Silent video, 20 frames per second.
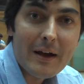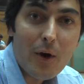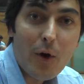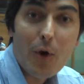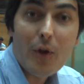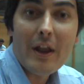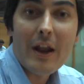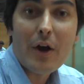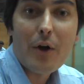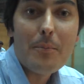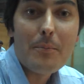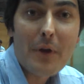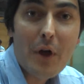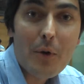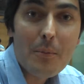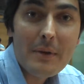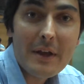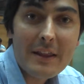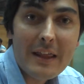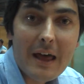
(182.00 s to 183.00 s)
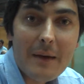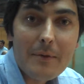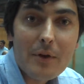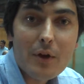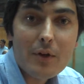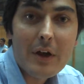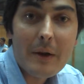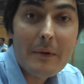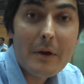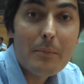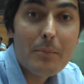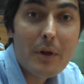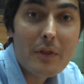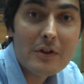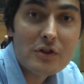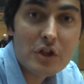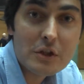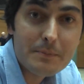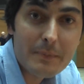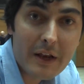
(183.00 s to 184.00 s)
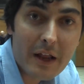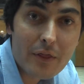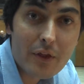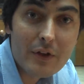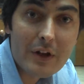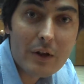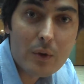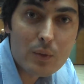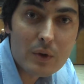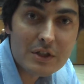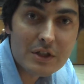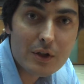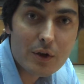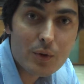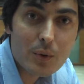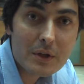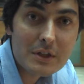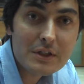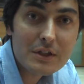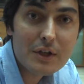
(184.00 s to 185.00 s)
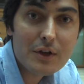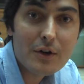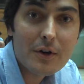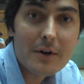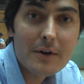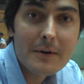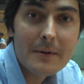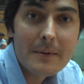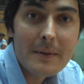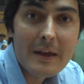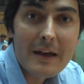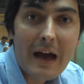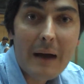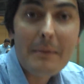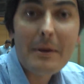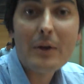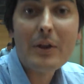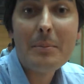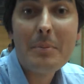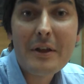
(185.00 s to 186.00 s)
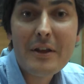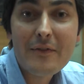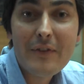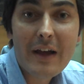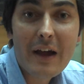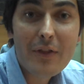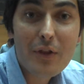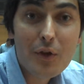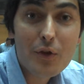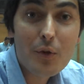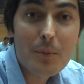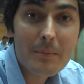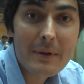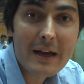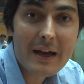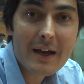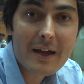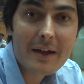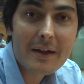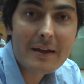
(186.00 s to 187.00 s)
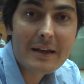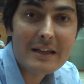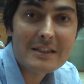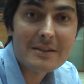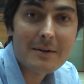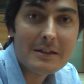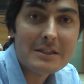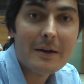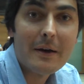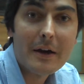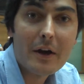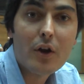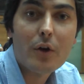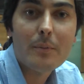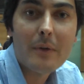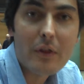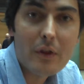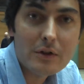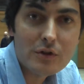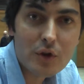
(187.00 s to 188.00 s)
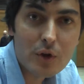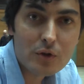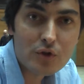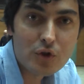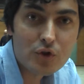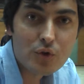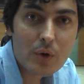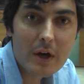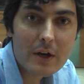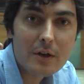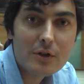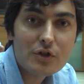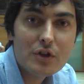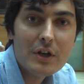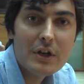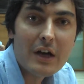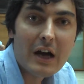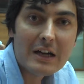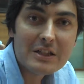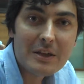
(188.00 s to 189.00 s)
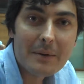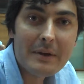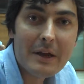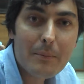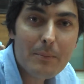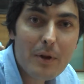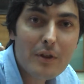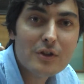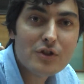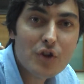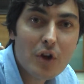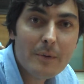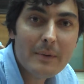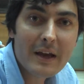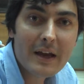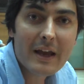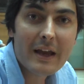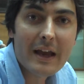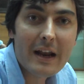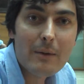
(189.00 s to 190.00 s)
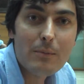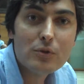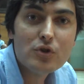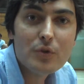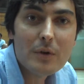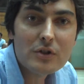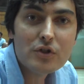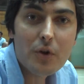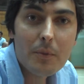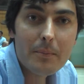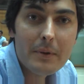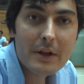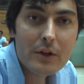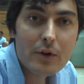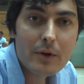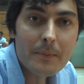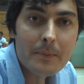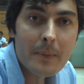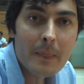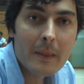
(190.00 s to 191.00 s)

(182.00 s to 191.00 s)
o de la compra de un billete de avión, había un proceso inspiracional de un destino turístico, había una planificación de un viaje que se basaba en recomendaciones de otros usuarios, o sea, había un proceso del viaje que era mucho más completo